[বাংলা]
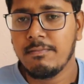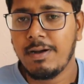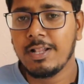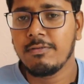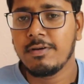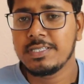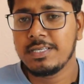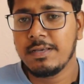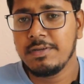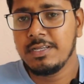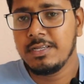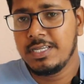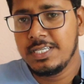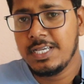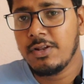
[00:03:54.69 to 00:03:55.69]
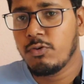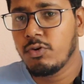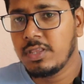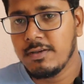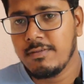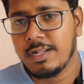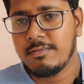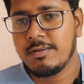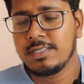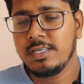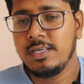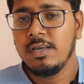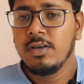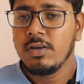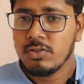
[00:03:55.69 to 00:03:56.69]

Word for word: ভালোবাসি আমি ডিজাইন করতে ভালোবাসি